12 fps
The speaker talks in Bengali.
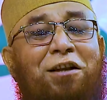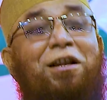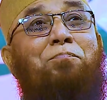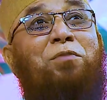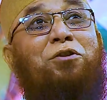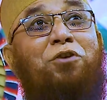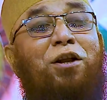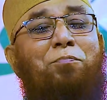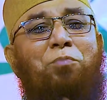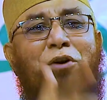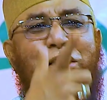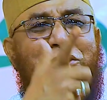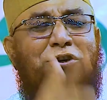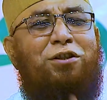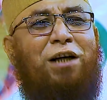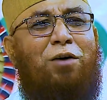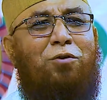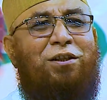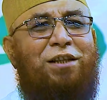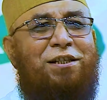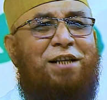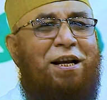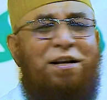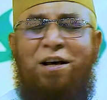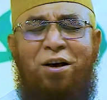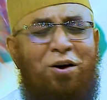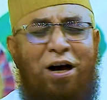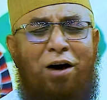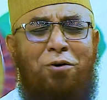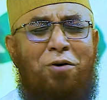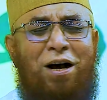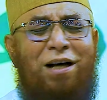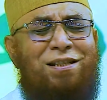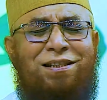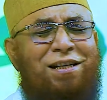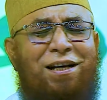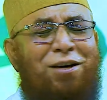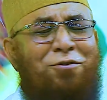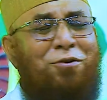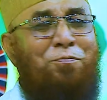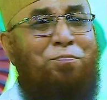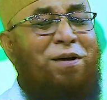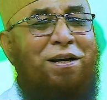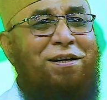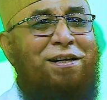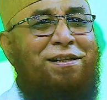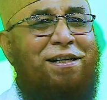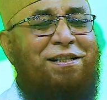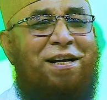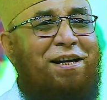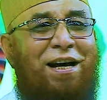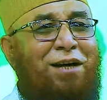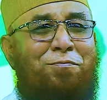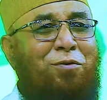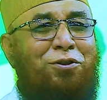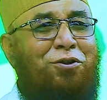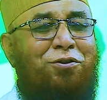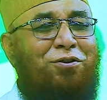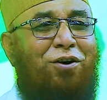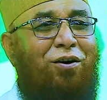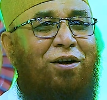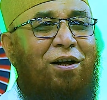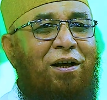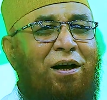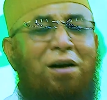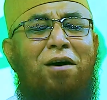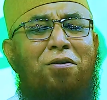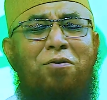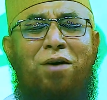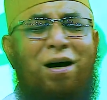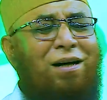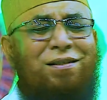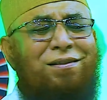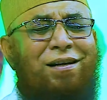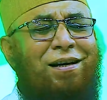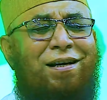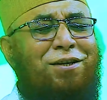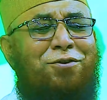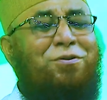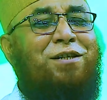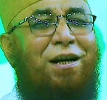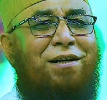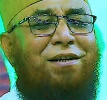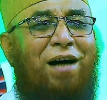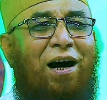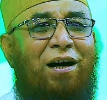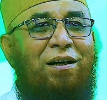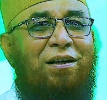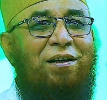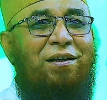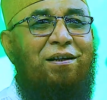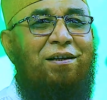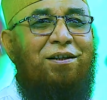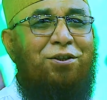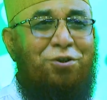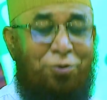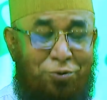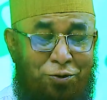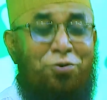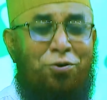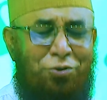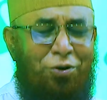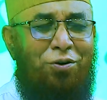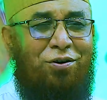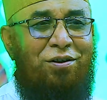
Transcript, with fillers: আল্লাহ ভিতরে পরিচর্যা করতেছেন কারো কাছ থেকে কোনো বিল নিতেছেন না এই পর্যন্ত কারো কাছ থেকে কিছু চান না শুধু শুধু